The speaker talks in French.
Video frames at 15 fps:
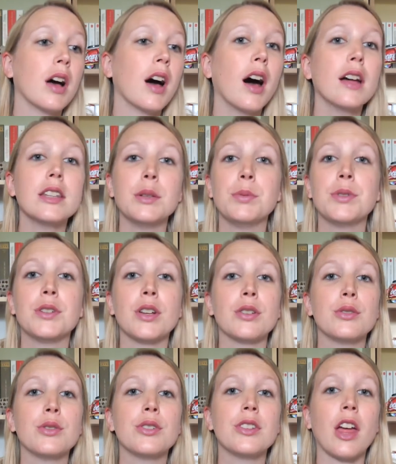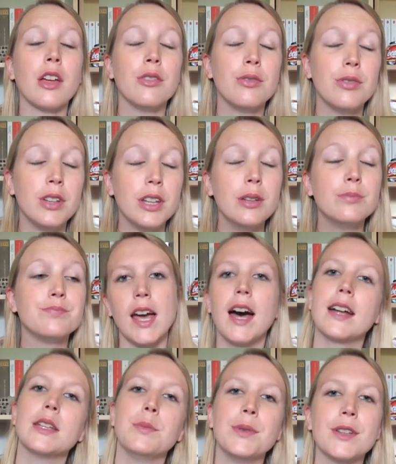un épisode de sa vie,
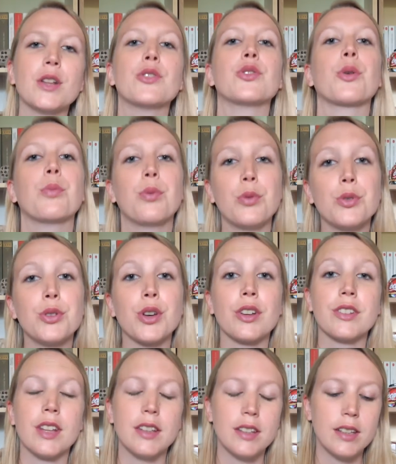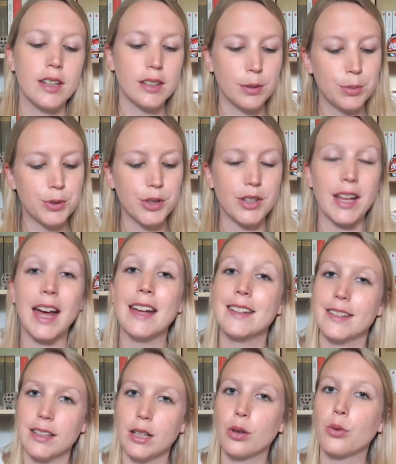un épisode sur plusieurs années, un épisode
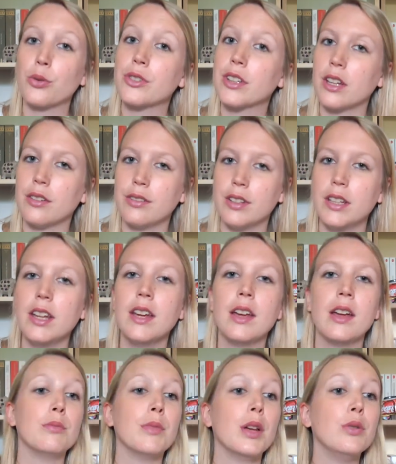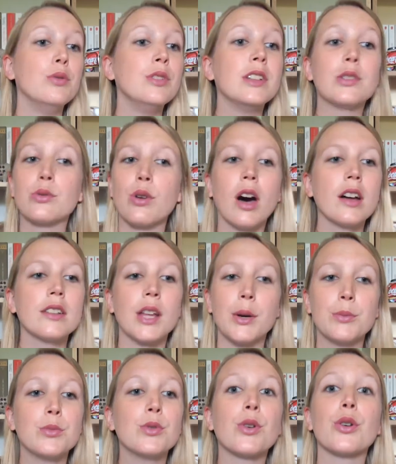assez long de sa vie, une histoire
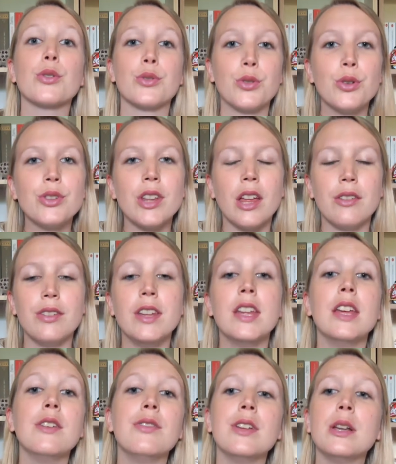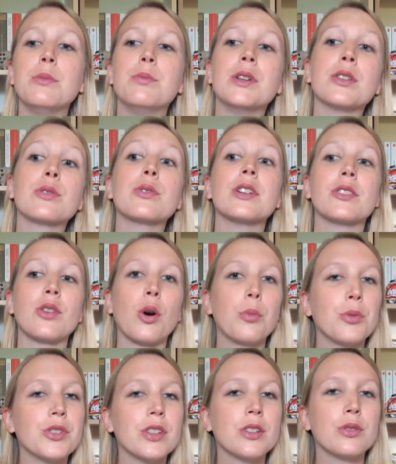d'amour de sa vie et Philippe Besson étant
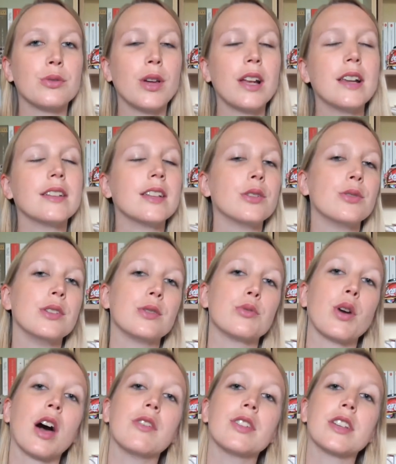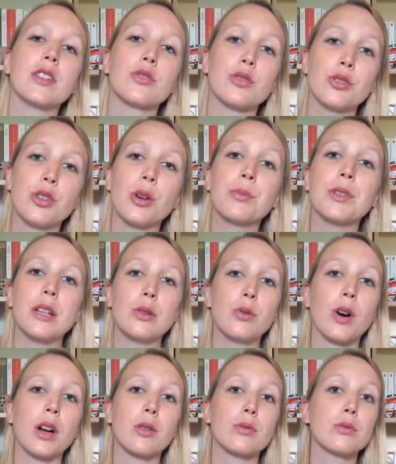homosexuel, c'est une histoire avec un jeune homme qu'il nous
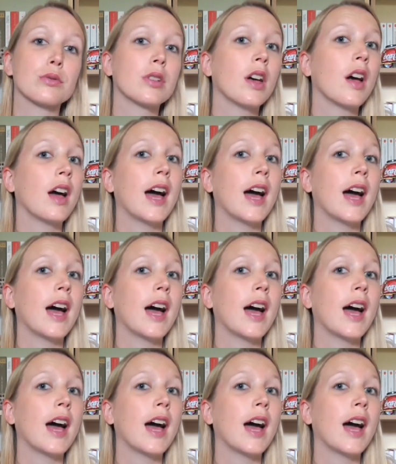raconte